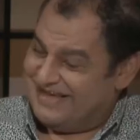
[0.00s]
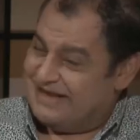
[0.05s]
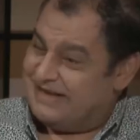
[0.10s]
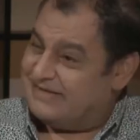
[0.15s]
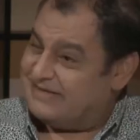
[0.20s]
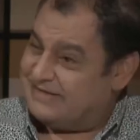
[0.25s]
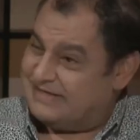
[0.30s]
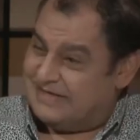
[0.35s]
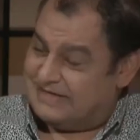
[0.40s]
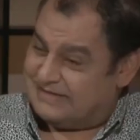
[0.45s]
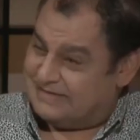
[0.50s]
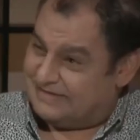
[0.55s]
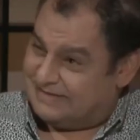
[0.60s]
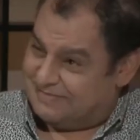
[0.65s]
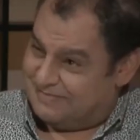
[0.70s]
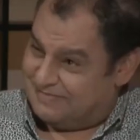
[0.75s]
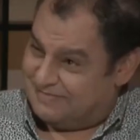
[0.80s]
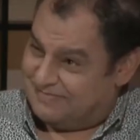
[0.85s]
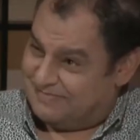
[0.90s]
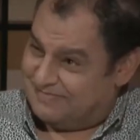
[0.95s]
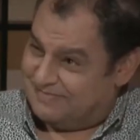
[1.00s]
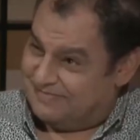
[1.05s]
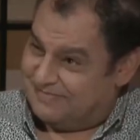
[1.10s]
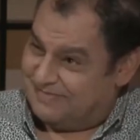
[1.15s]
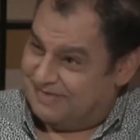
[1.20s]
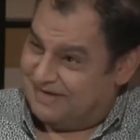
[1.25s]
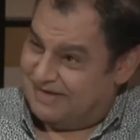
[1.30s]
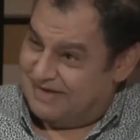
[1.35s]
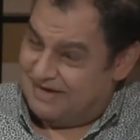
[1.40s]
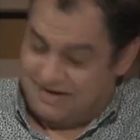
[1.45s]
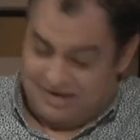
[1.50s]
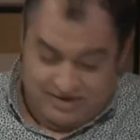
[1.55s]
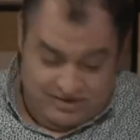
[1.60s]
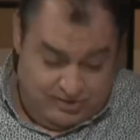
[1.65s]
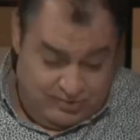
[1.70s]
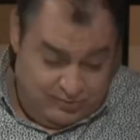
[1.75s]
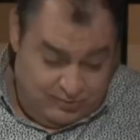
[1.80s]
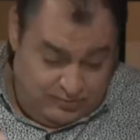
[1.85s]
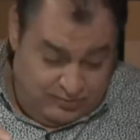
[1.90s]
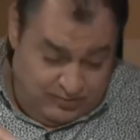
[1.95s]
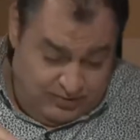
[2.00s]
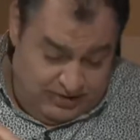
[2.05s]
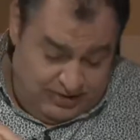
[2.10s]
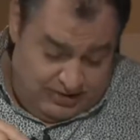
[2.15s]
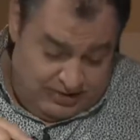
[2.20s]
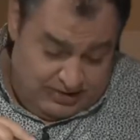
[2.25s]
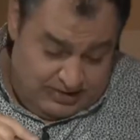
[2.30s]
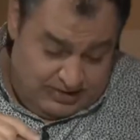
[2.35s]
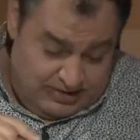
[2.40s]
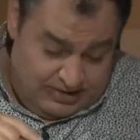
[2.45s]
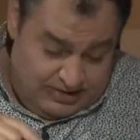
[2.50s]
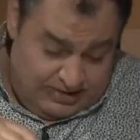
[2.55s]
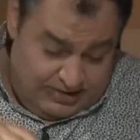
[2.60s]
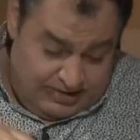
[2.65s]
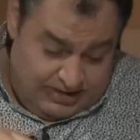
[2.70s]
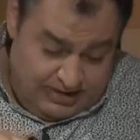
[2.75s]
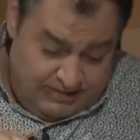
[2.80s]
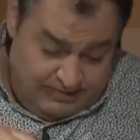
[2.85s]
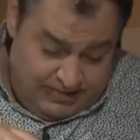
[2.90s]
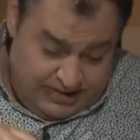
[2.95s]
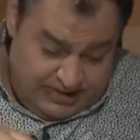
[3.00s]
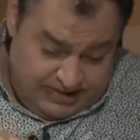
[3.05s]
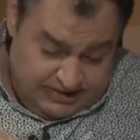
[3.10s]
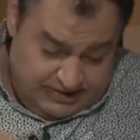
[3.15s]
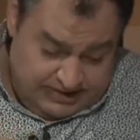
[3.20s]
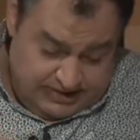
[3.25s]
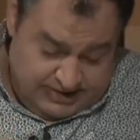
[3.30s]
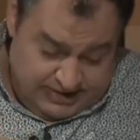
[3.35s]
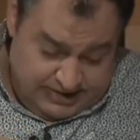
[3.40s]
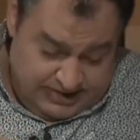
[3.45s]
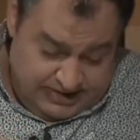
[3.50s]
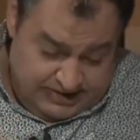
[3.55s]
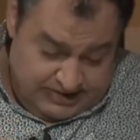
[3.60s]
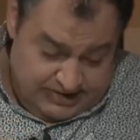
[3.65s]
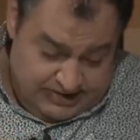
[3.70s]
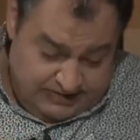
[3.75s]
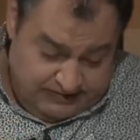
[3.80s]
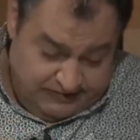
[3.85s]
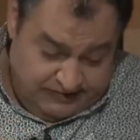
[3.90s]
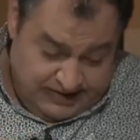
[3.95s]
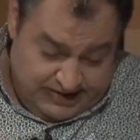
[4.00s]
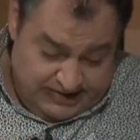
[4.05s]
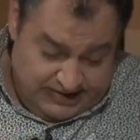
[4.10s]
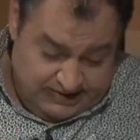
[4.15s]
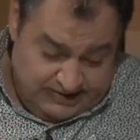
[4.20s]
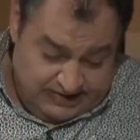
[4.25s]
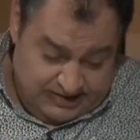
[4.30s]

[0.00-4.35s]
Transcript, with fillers: الذي يرسم يقول كلمة خطيرة جدا في عدد